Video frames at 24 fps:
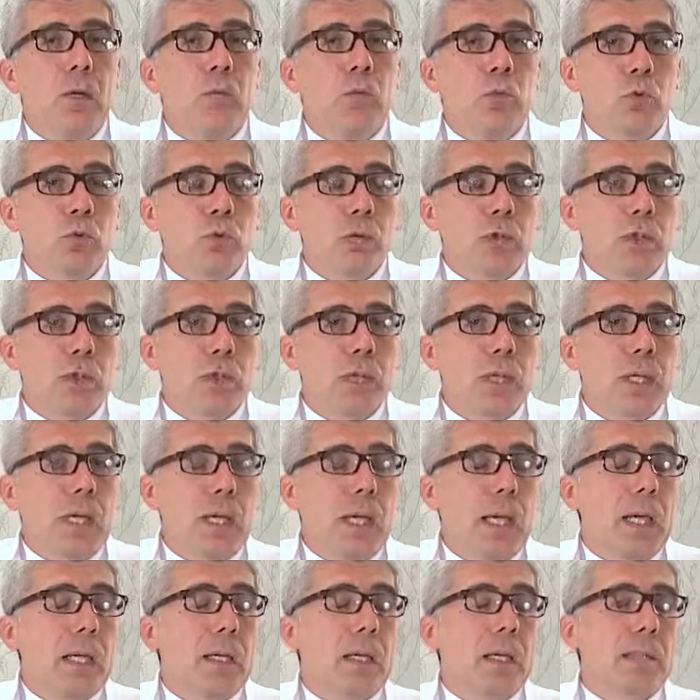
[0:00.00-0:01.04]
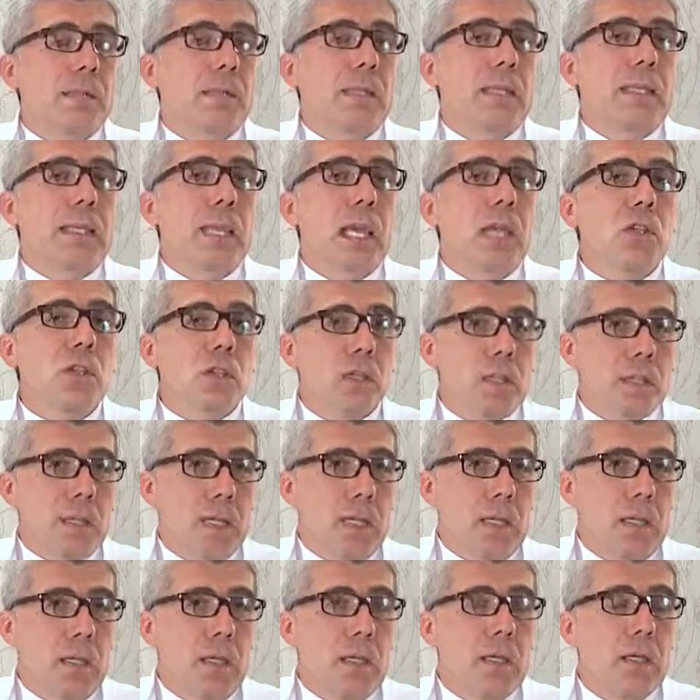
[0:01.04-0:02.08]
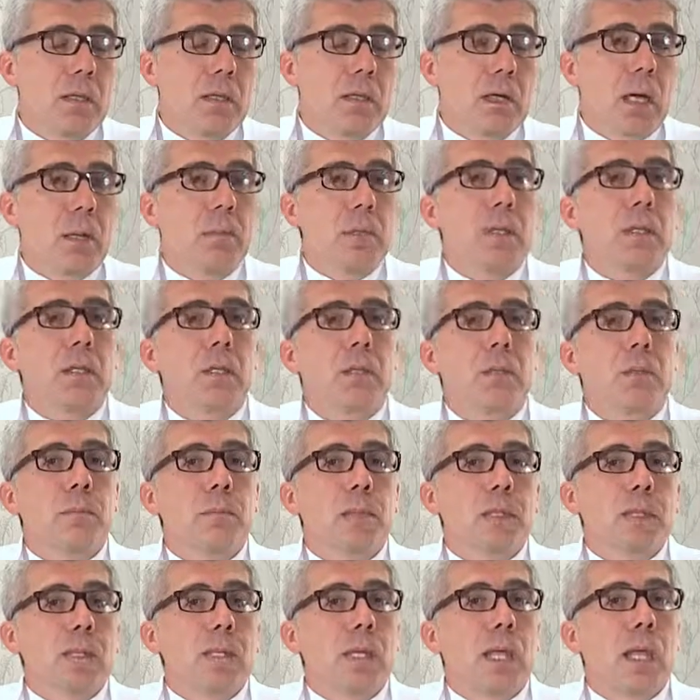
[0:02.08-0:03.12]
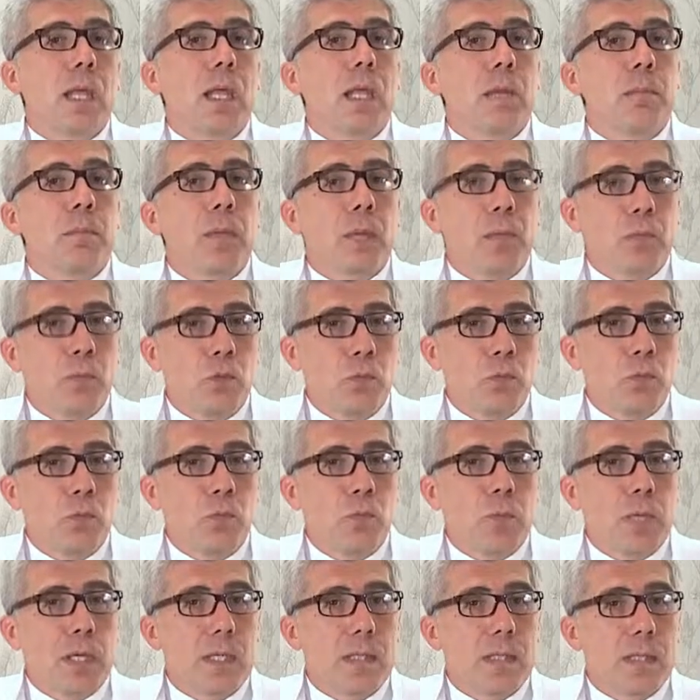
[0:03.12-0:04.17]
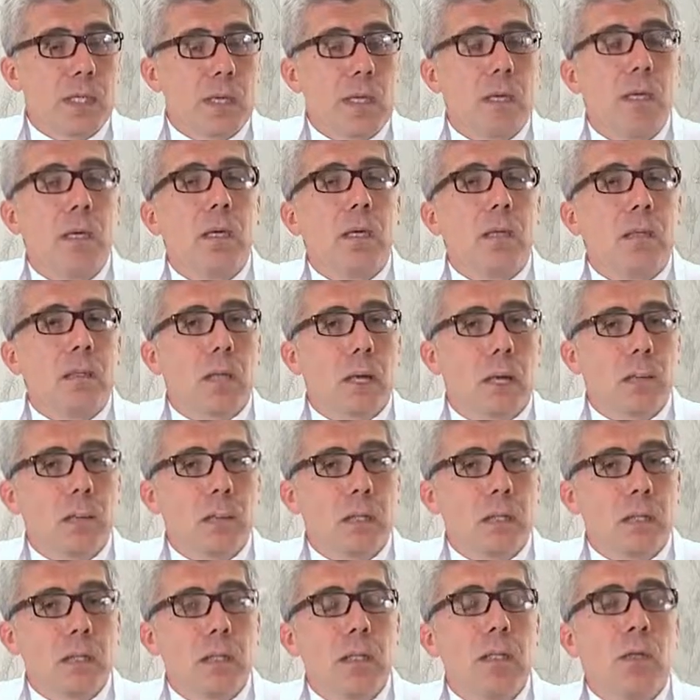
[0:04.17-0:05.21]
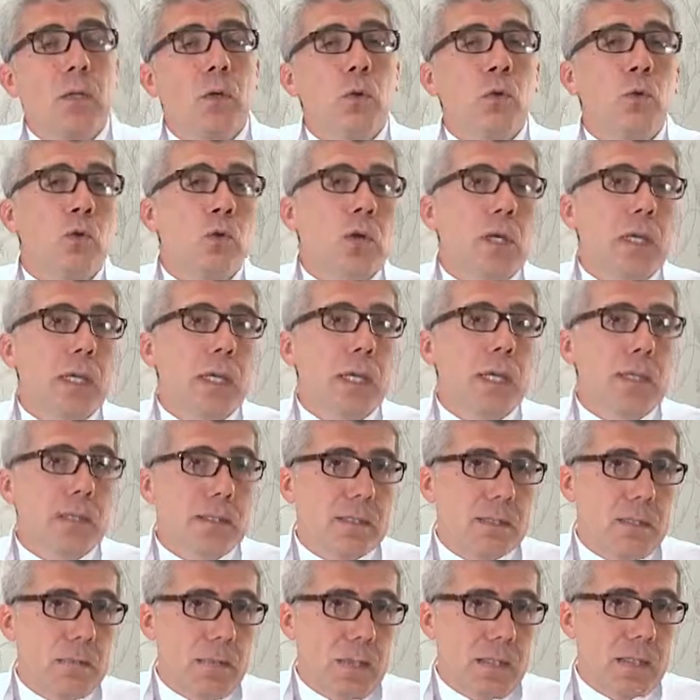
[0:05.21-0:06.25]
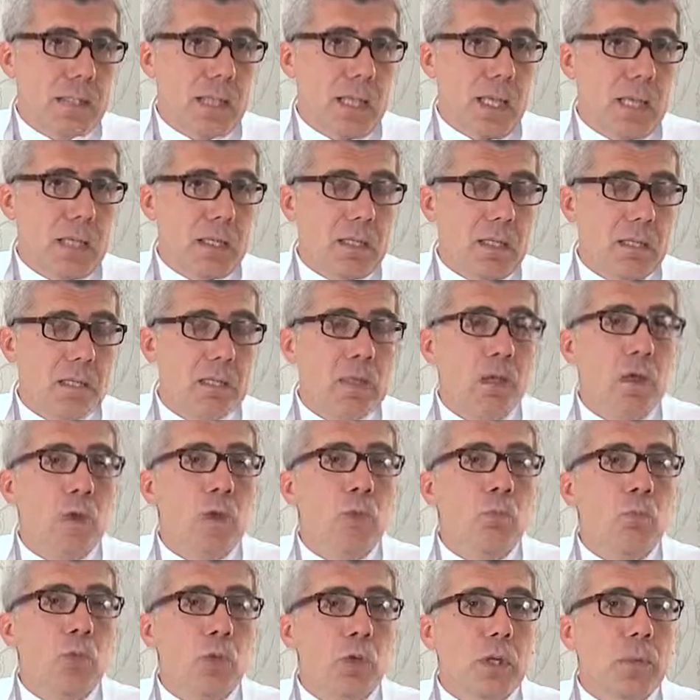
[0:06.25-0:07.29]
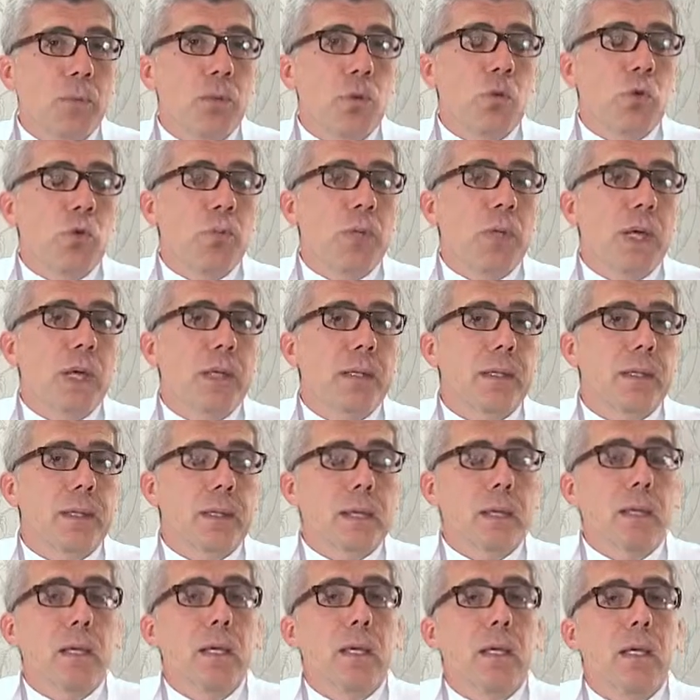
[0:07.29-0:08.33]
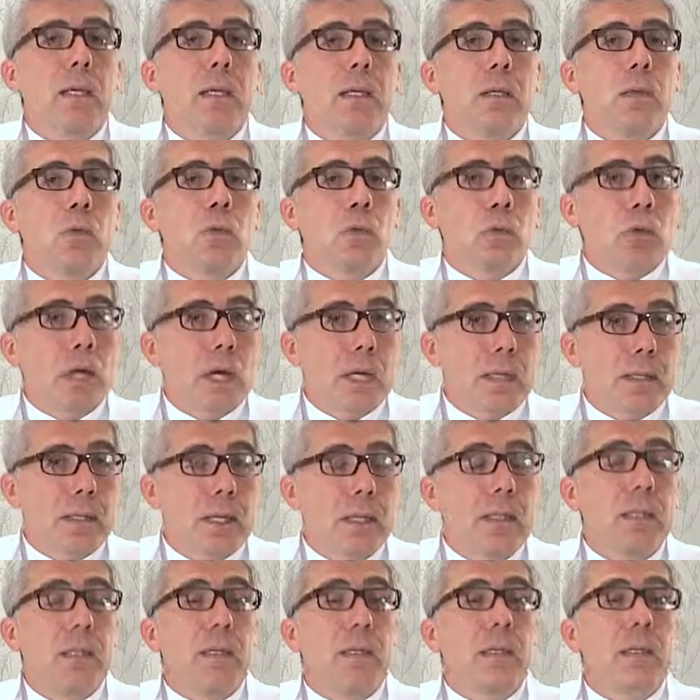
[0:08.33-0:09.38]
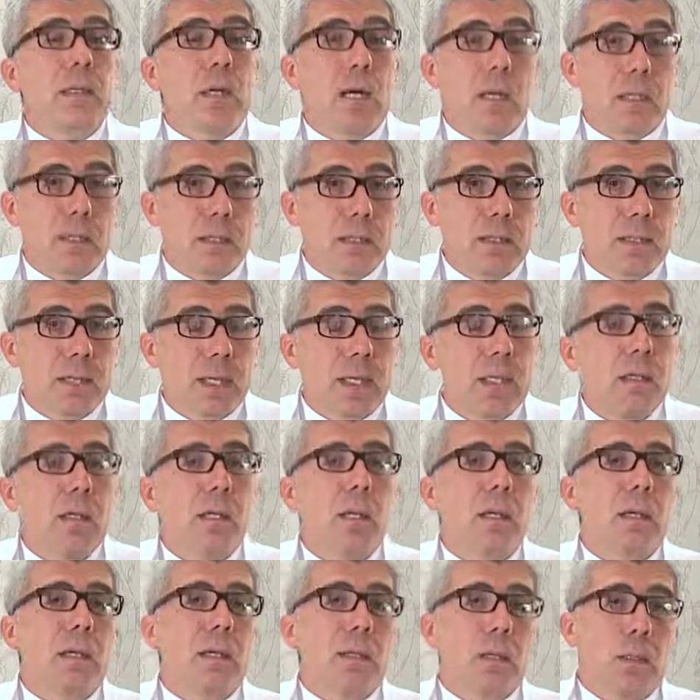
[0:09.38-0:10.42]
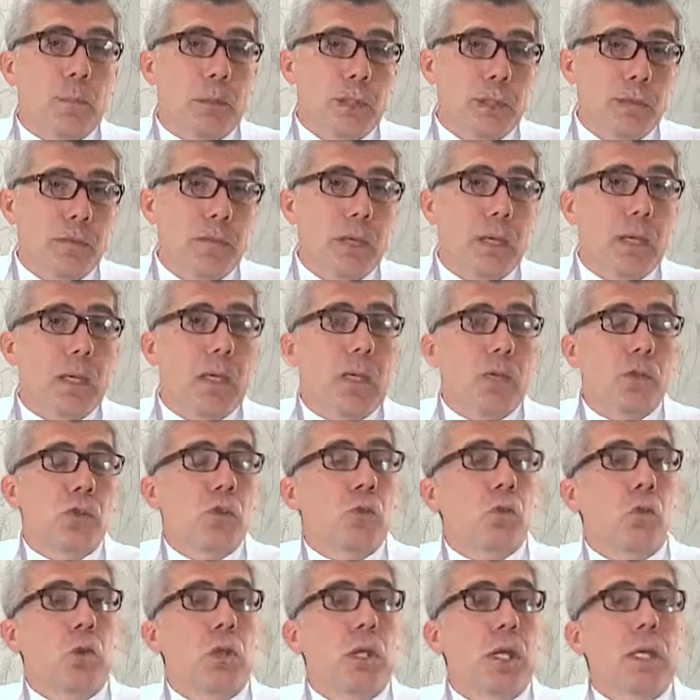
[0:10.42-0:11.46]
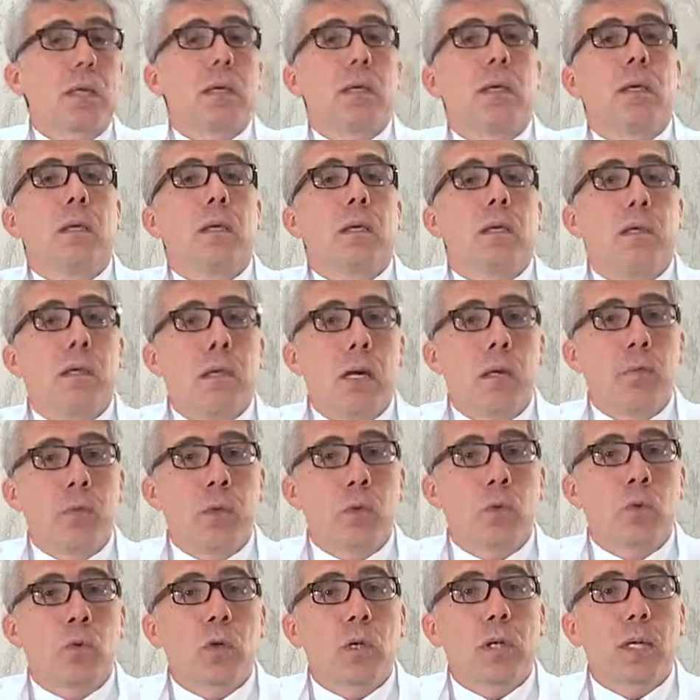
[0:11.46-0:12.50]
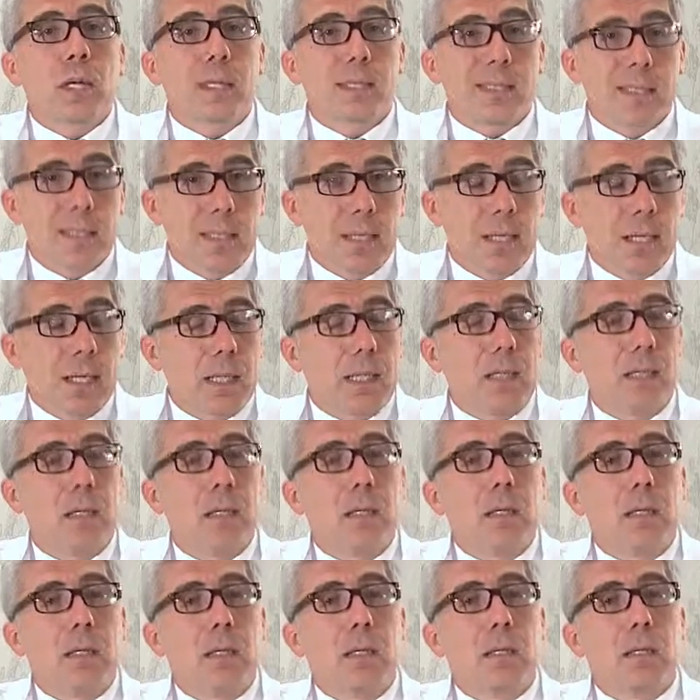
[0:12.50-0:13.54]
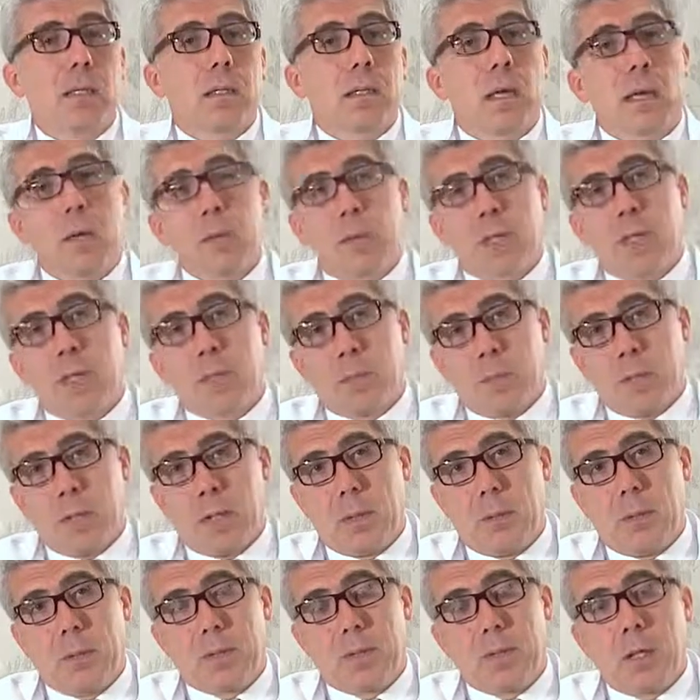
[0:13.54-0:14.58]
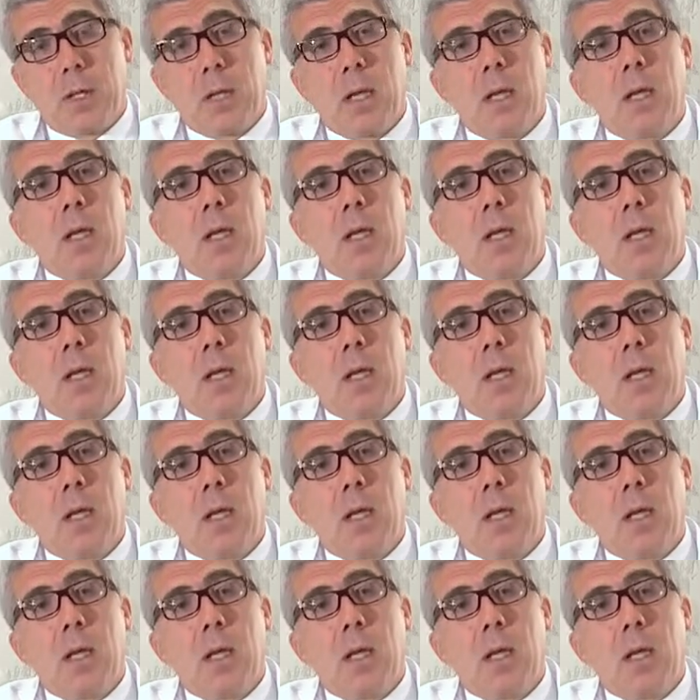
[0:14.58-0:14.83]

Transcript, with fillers: Bunun dışında eğer hasta genç ise, rahminin alınması gerekmeyen bir durumda ise rahminin yukarıya asılması gerekir. Bu gibi durumlarda da yukarıdan, karnından kapalı veya açık olarak rahmi yukarı asılarak e, tamir yapılabilir